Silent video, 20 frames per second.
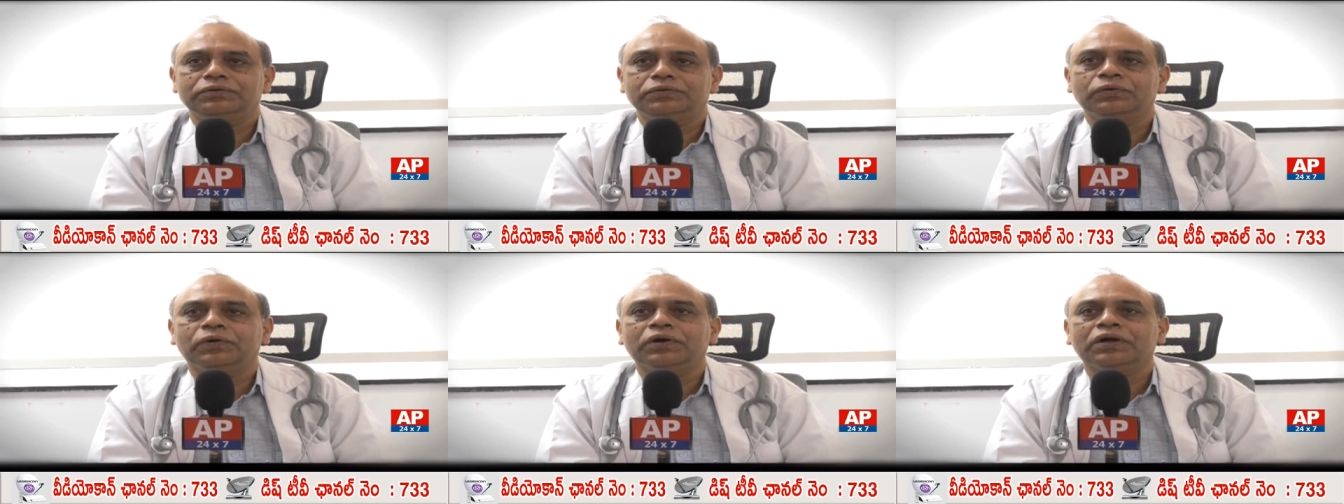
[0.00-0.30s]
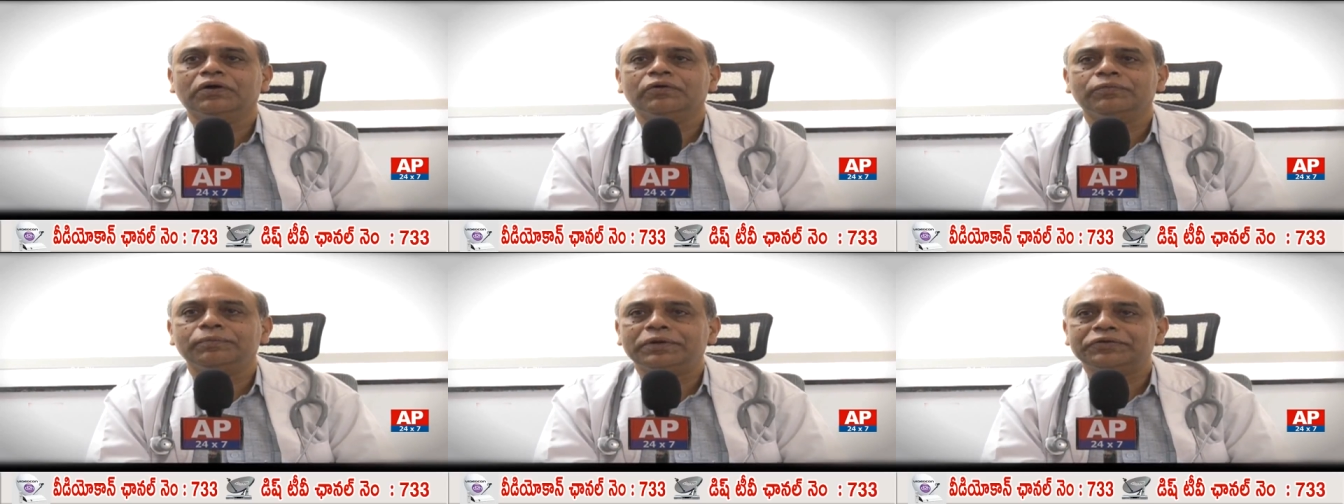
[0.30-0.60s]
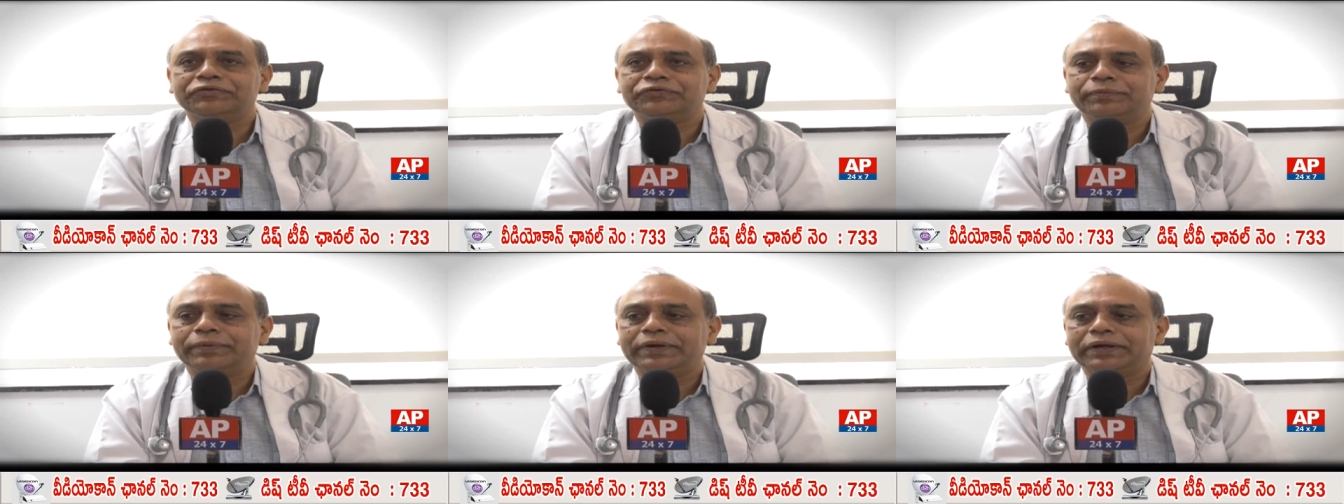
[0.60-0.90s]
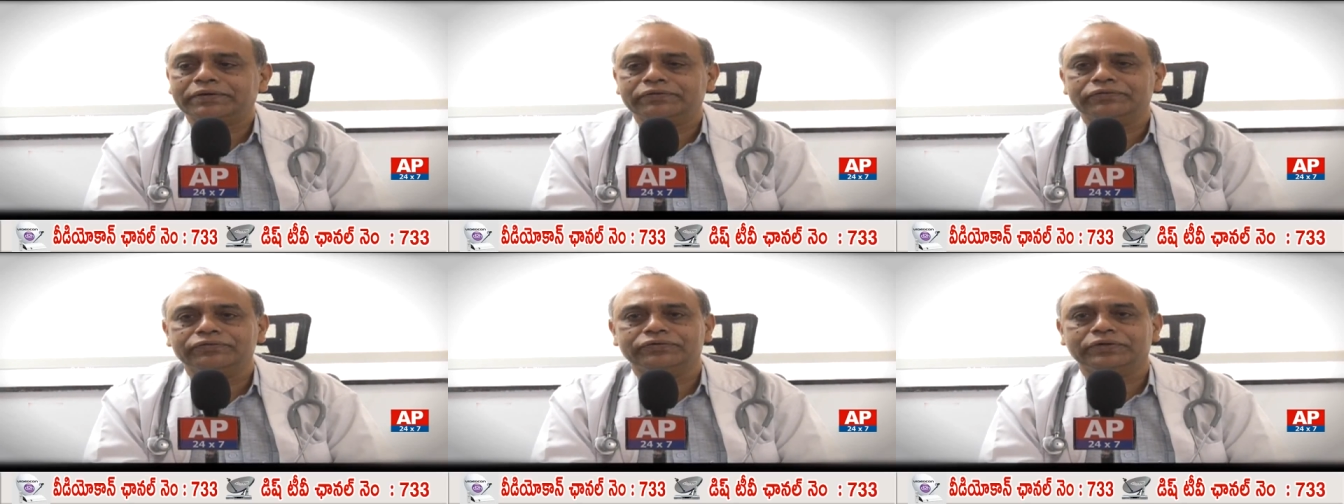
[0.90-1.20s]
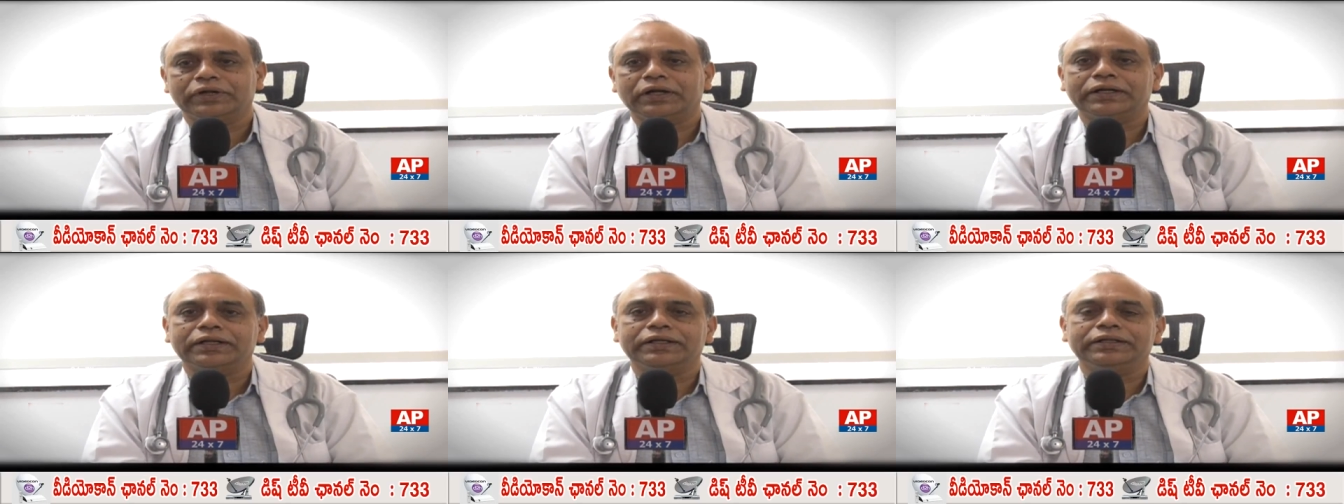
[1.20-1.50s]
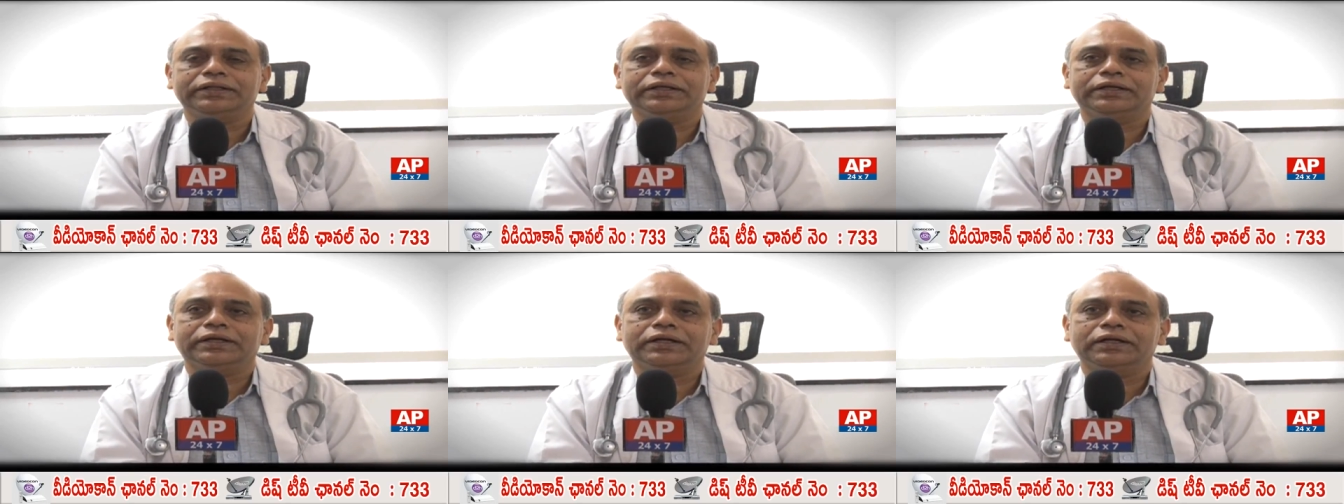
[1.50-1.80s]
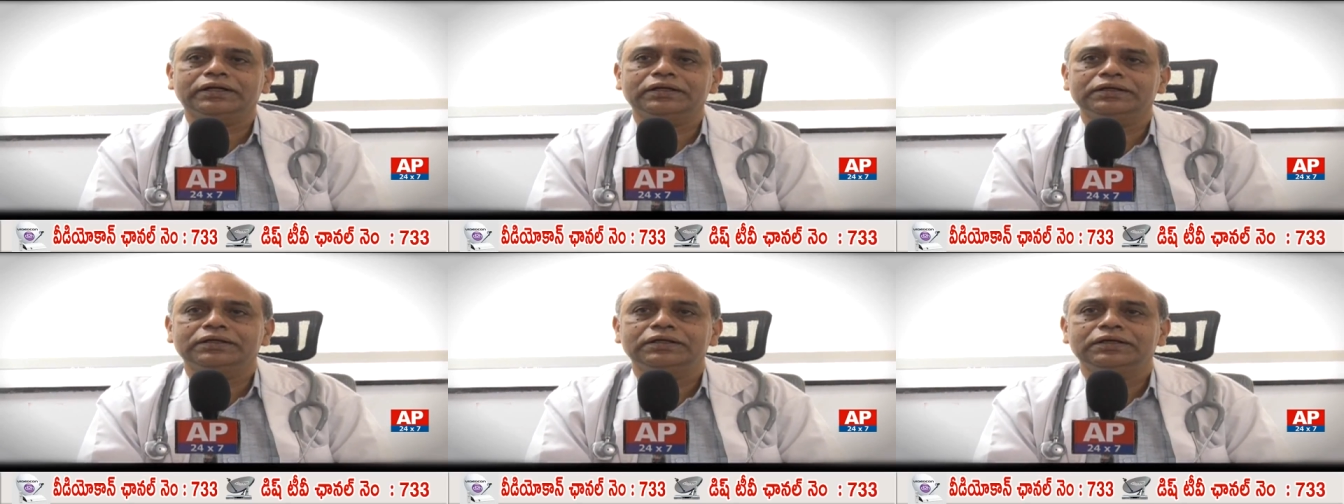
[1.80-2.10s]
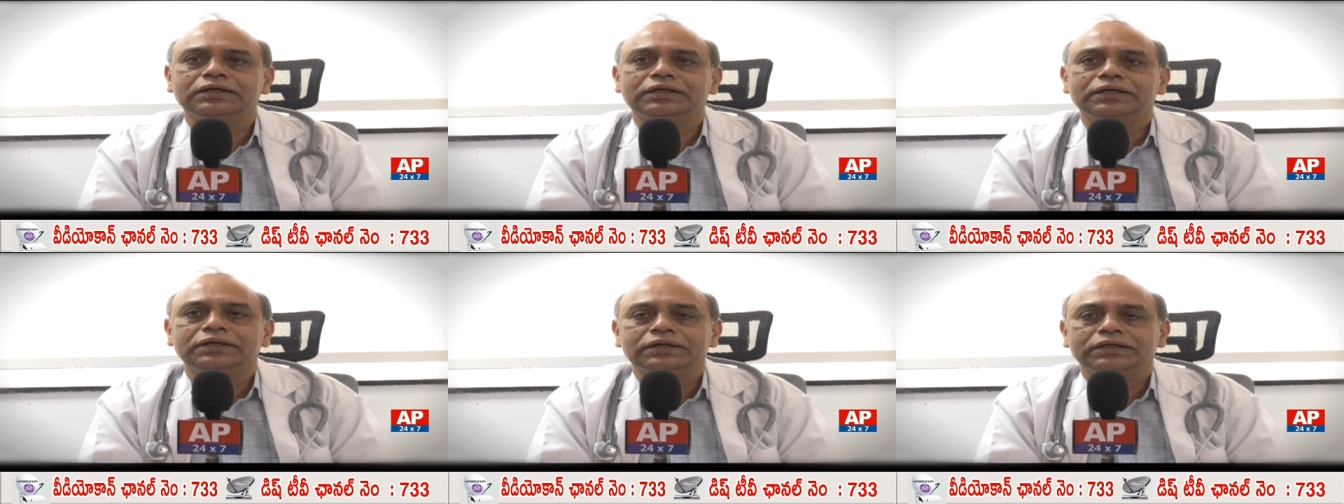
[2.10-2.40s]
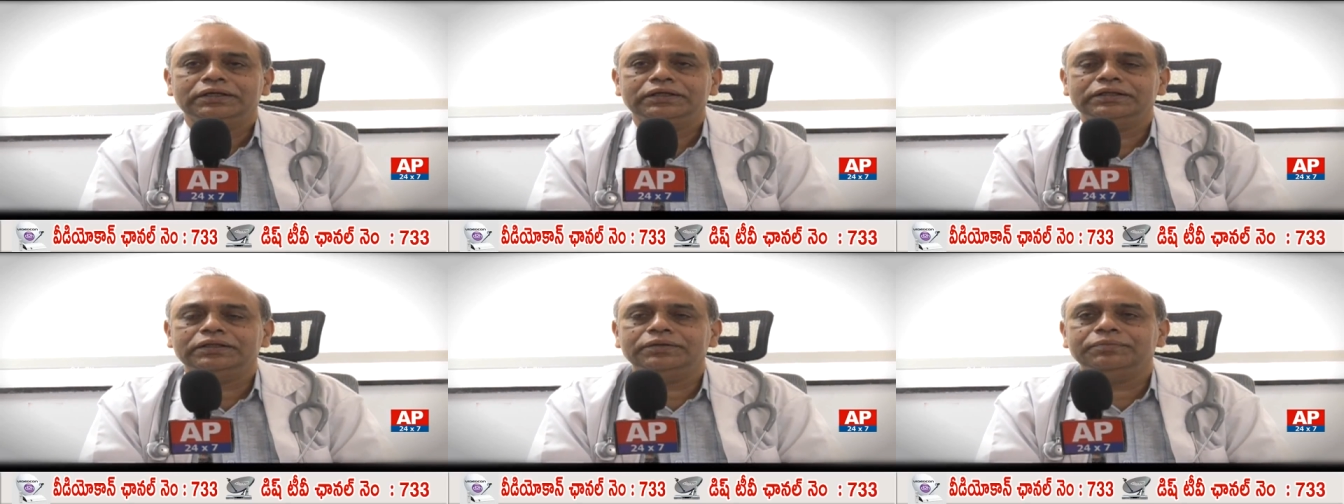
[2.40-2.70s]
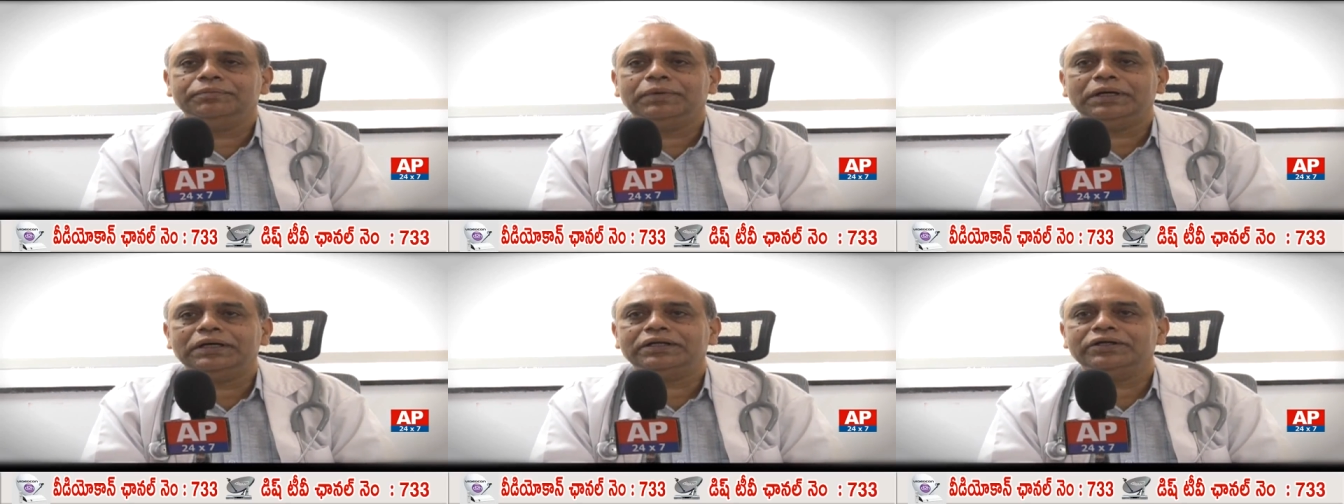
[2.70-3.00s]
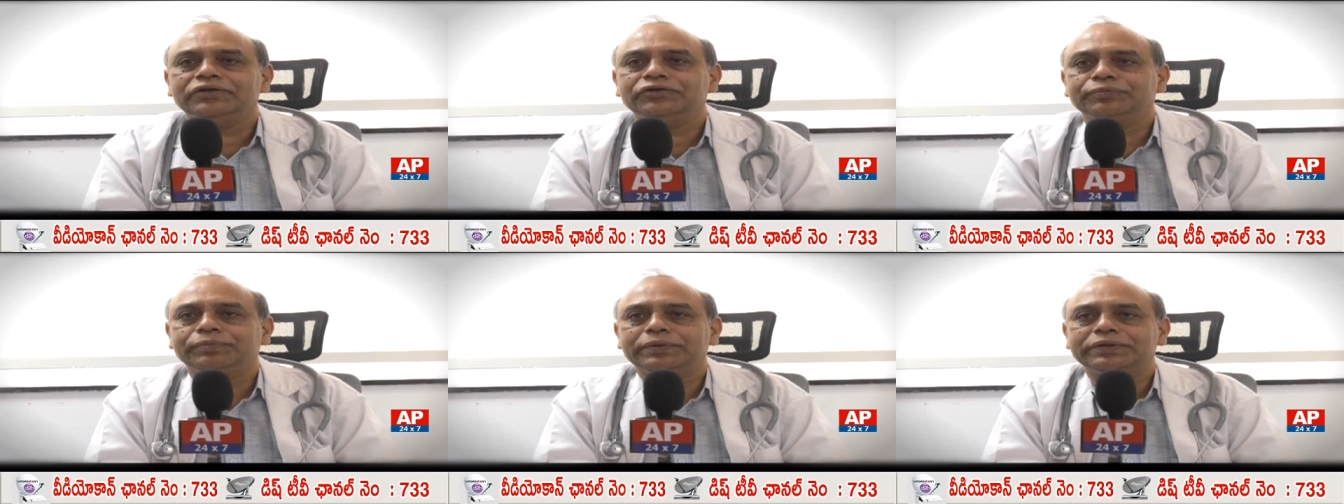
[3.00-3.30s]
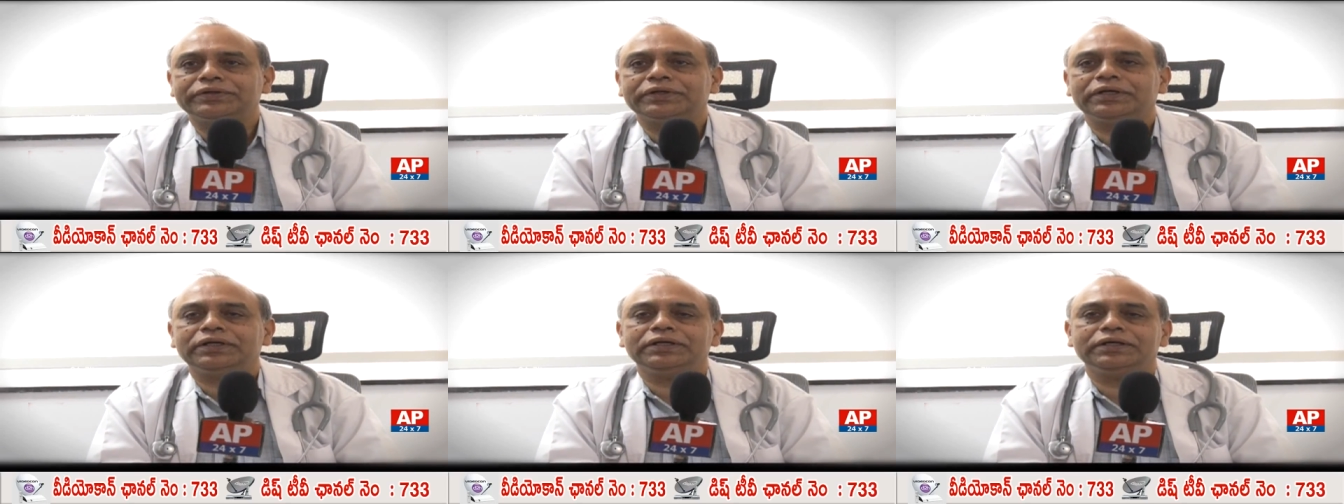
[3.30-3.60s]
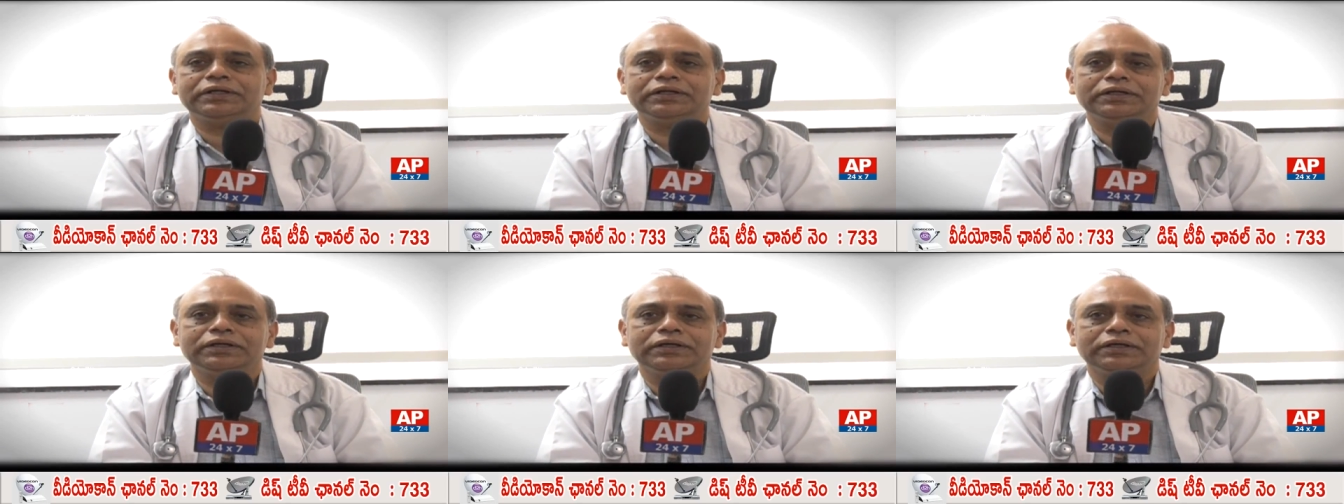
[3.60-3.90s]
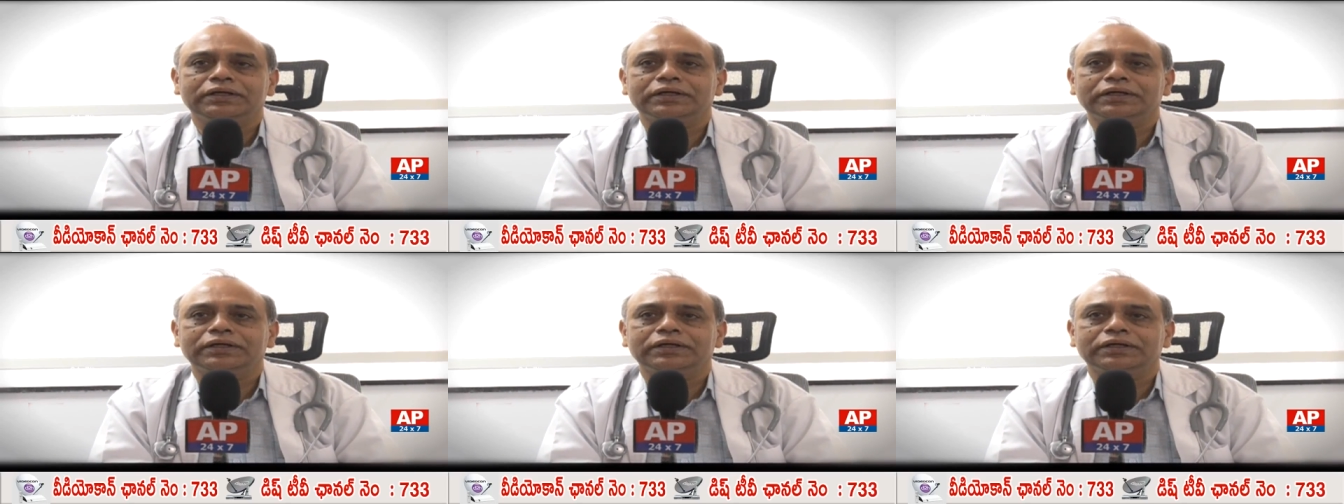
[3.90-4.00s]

టూ అండ్ హాఫ్ మంత్స్ బ్యాక్ స్టార్ట్ అయింది ఇక్కడ ఇది మల్టీ స్పెషాలిటీ